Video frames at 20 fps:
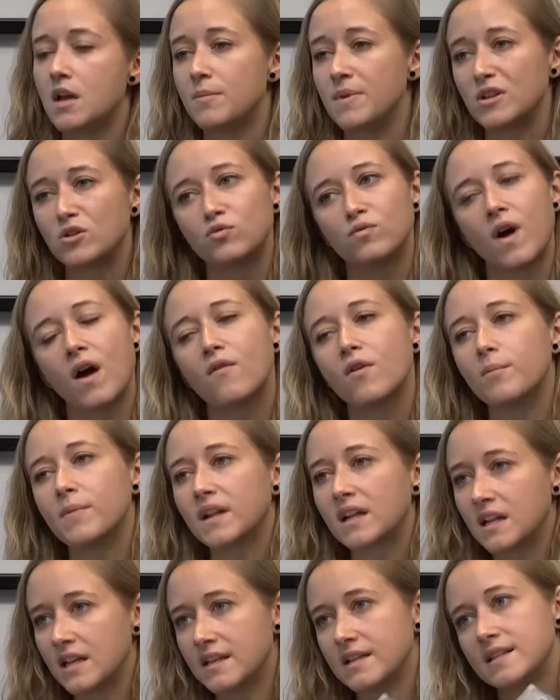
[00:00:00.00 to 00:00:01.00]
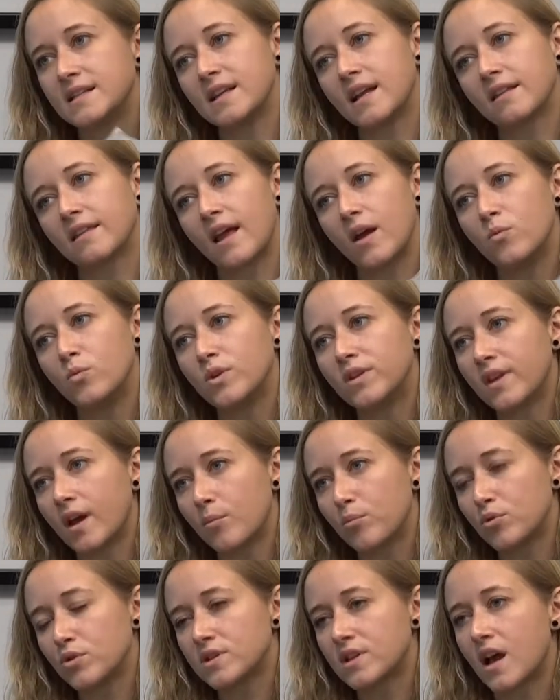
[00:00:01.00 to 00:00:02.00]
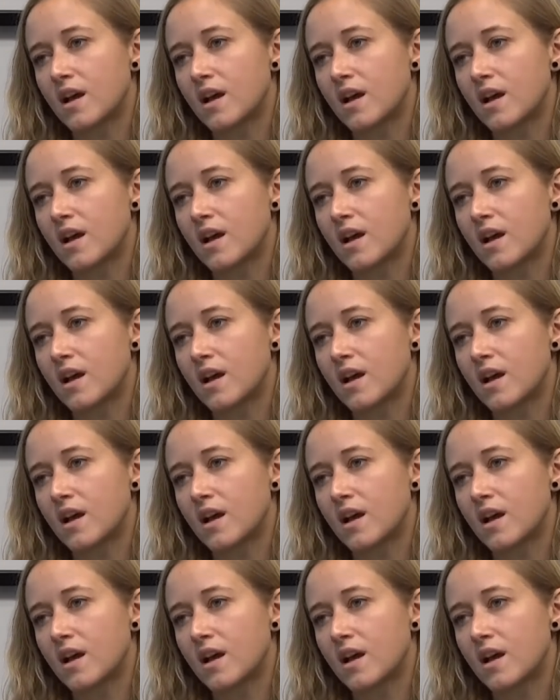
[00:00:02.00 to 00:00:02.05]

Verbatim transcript: Mais souvent, on va mettre les 7 à 8 ans plus